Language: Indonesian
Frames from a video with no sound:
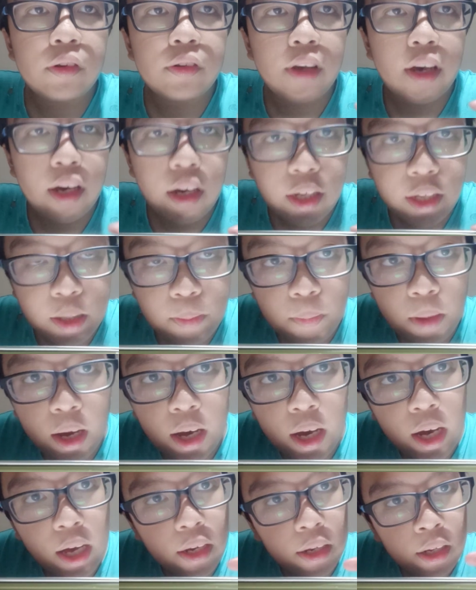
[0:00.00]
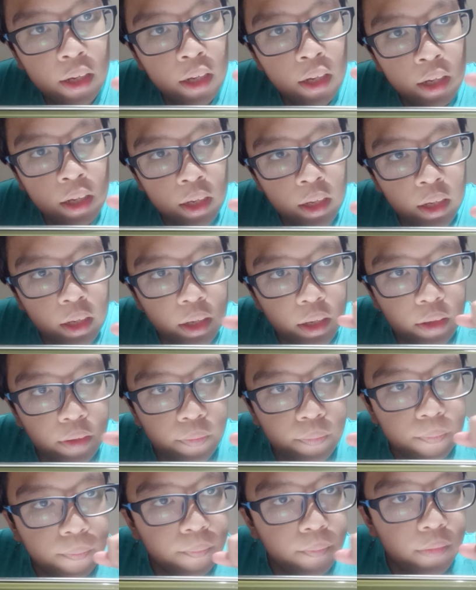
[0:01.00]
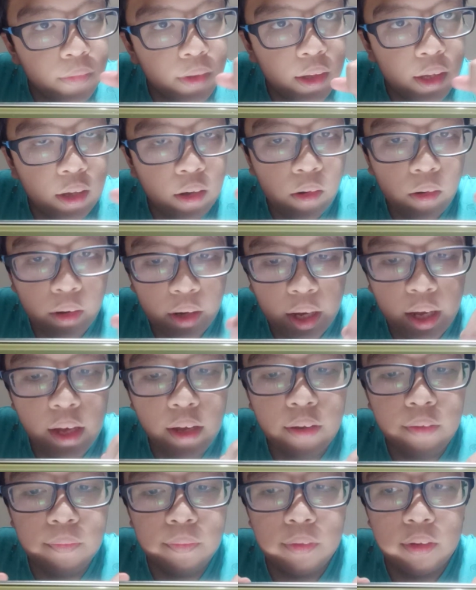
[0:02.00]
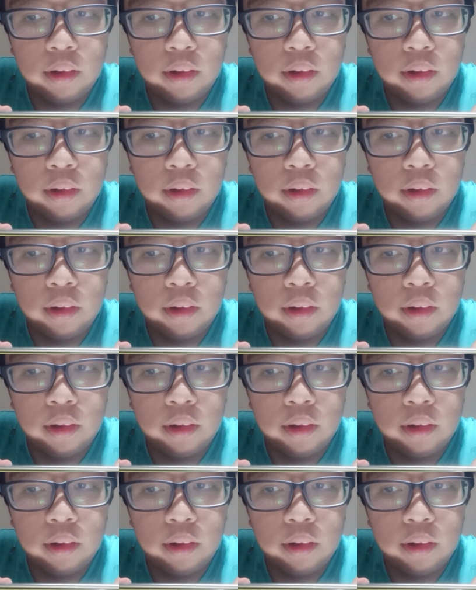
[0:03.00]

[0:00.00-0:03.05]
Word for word: saya lagi makan oke okay?